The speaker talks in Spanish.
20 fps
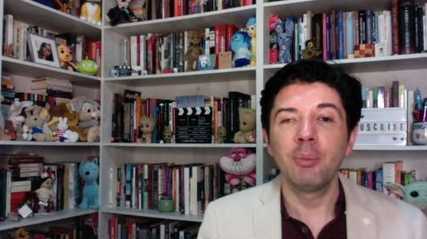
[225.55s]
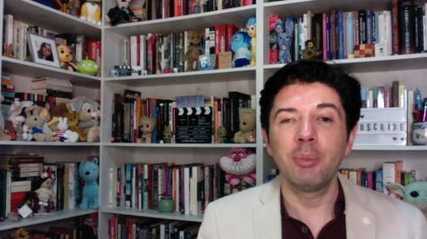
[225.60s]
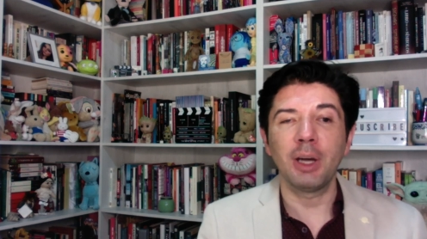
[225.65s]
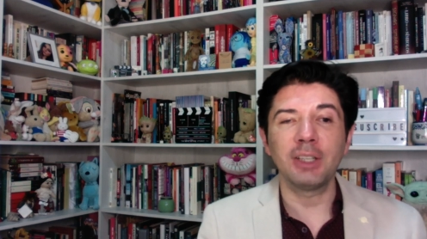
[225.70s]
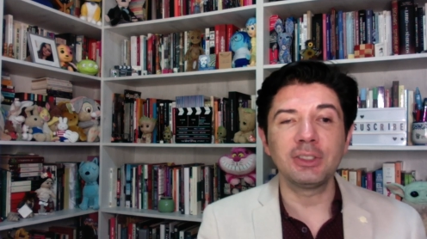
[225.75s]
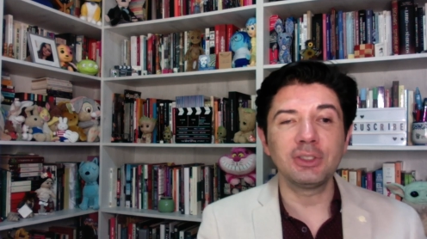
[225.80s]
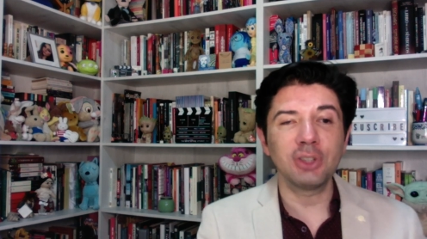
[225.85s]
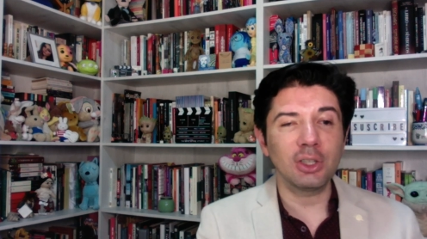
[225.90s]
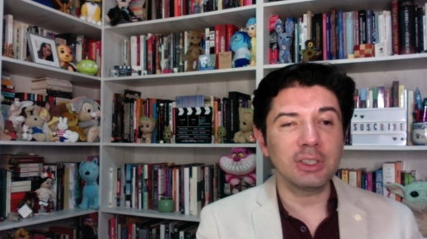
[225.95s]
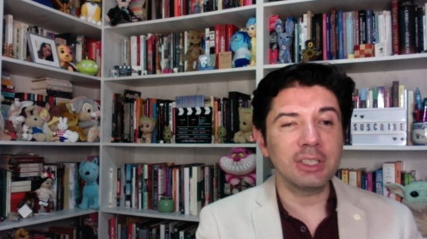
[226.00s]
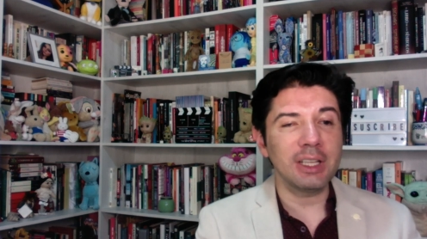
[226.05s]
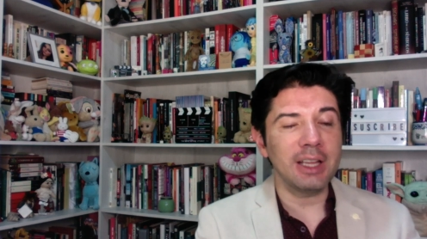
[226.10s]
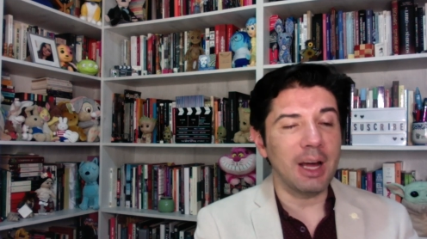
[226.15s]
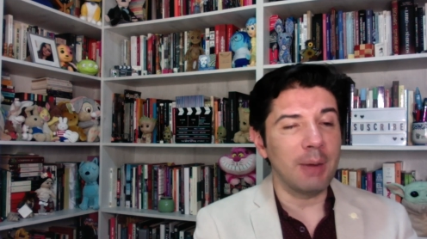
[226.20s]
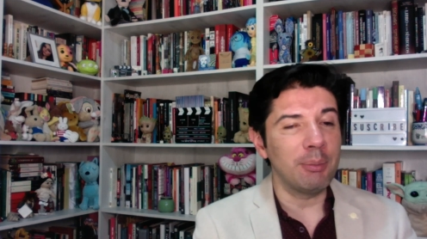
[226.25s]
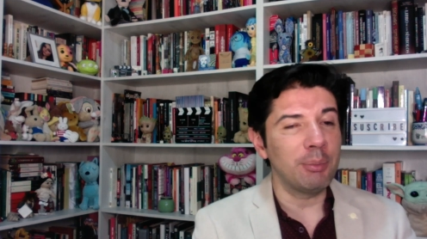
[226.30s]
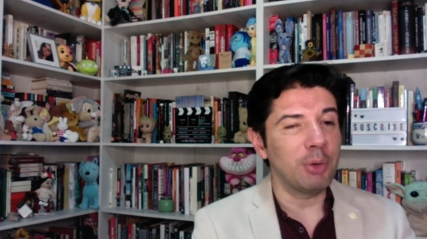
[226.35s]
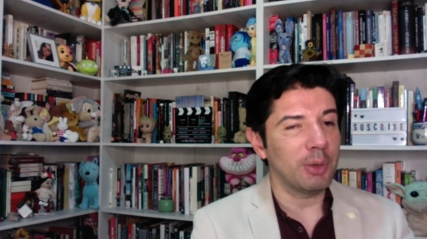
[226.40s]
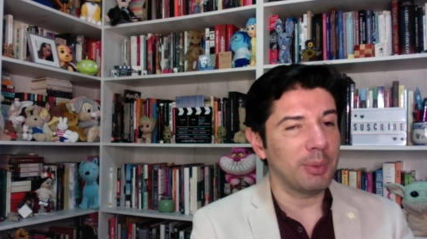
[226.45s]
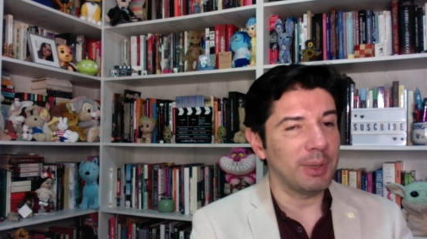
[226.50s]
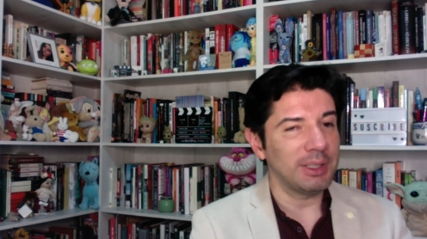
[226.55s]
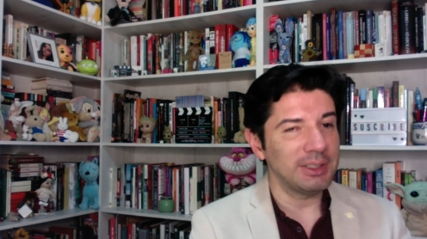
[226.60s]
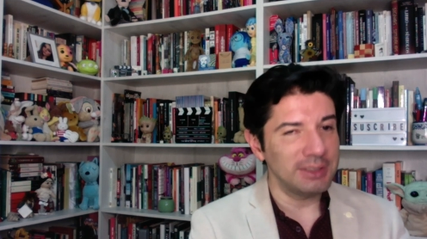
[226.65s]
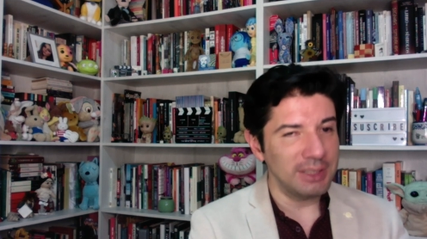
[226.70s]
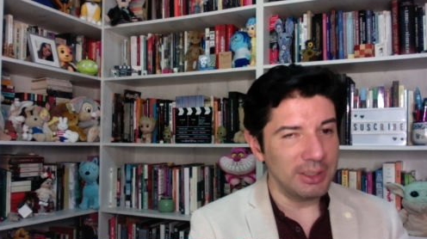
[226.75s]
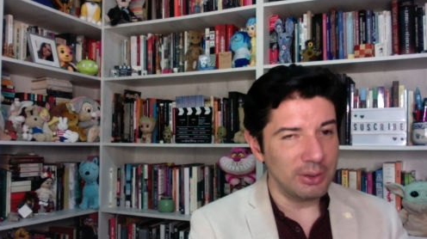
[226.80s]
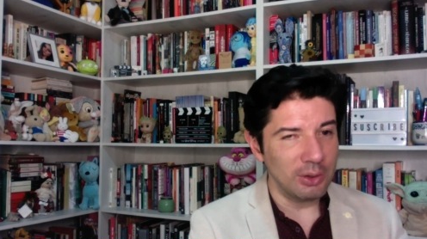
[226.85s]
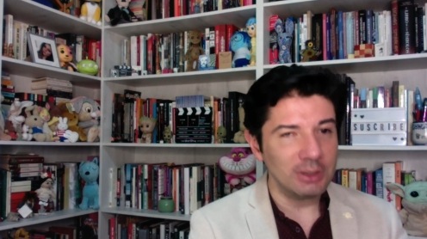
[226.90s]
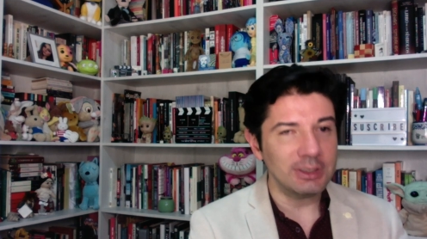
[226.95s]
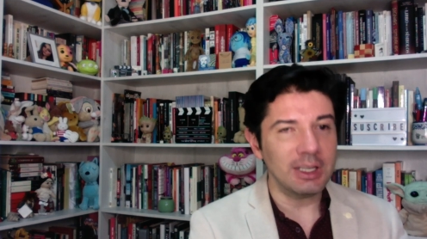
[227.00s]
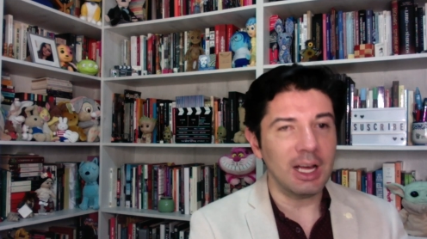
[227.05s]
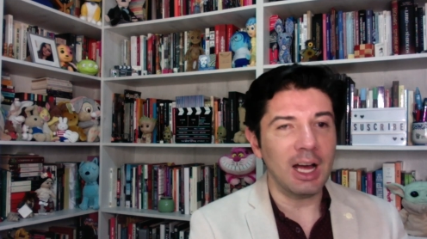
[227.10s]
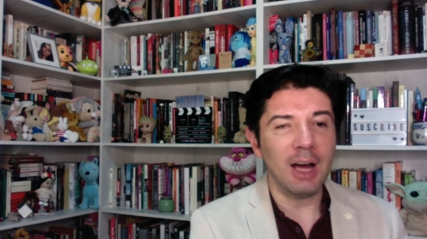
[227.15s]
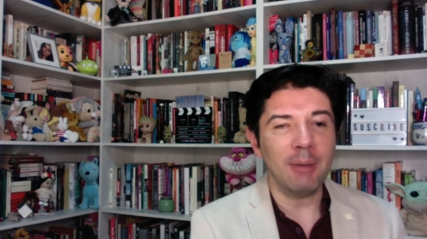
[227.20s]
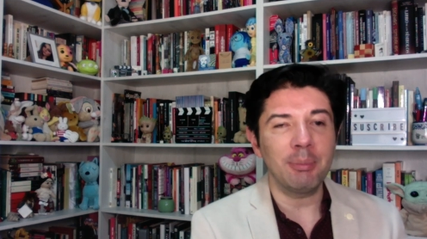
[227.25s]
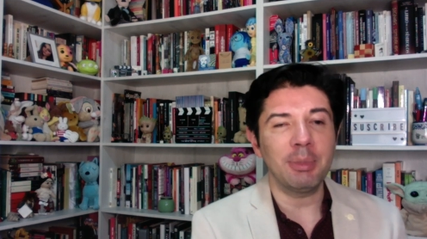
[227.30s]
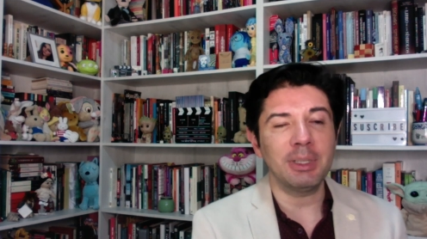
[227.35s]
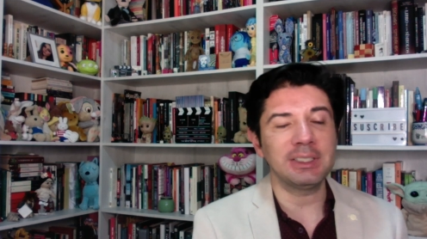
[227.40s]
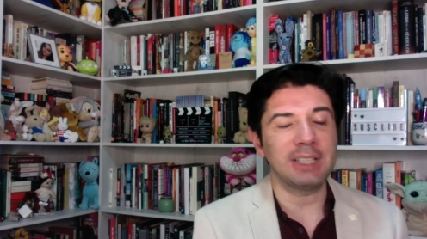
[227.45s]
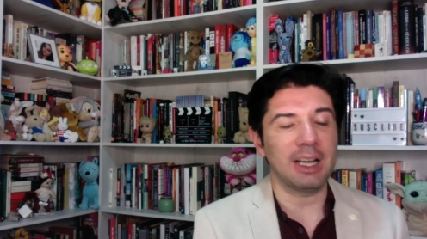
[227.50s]
pues no se dan por vencidos
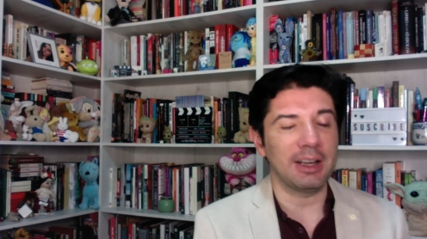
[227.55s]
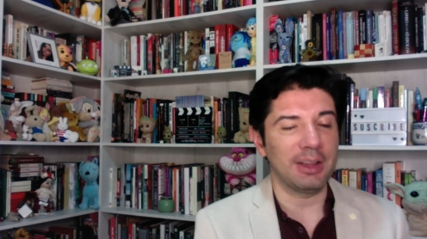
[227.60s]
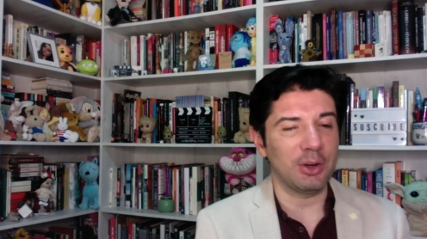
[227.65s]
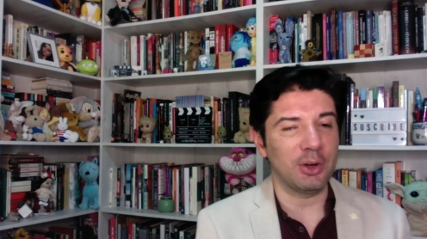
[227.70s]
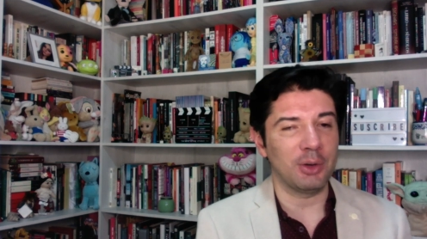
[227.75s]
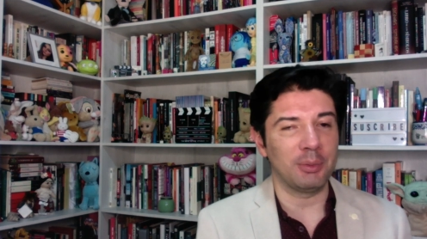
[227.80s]
a pesar de